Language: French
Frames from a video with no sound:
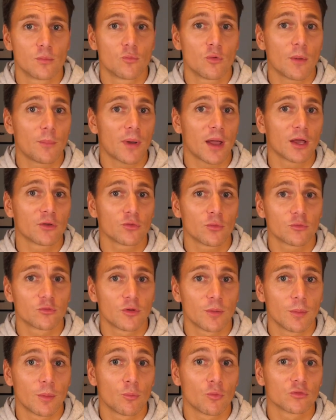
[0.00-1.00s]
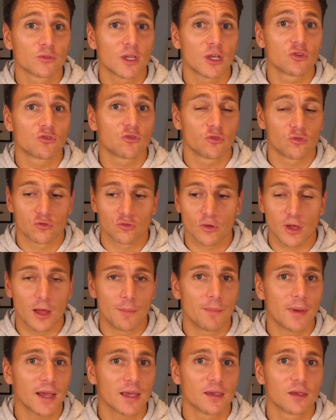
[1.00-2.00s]
Moi, par exemple, je fais mes montages sur un
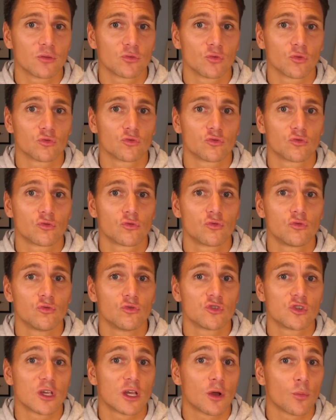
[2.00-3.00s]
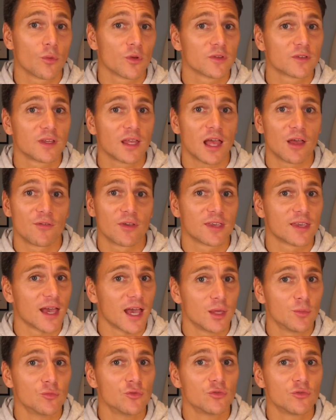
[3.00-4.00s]
Mac, donc du coup, j'ai commencé avec
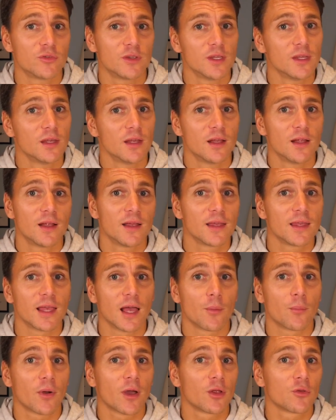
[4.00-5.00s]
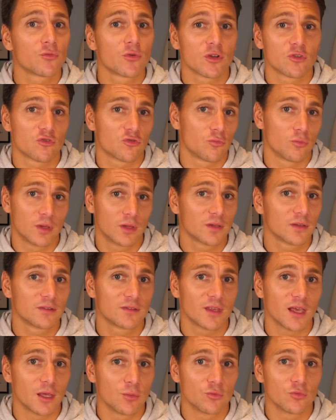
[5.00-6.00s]
iMovie, et après, une fois que je
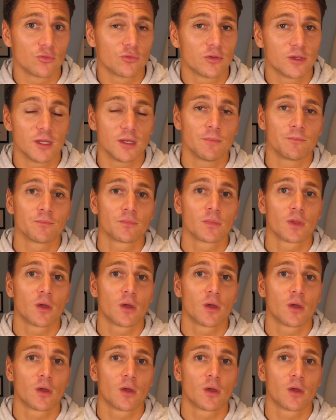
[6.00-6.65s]
maîtrisais iMovie,